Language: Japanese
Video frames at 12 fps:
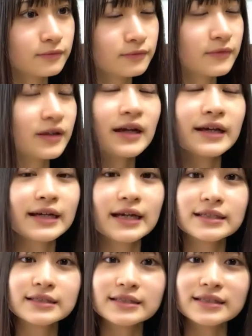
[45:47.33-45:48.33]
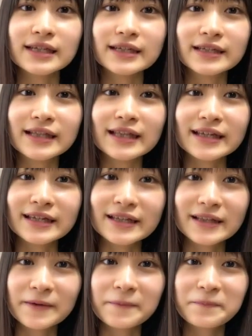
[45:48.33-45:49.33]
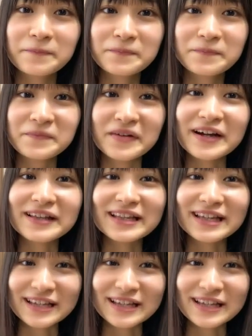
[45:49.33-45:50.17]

開会式じゃないなんだっけね分かんないけど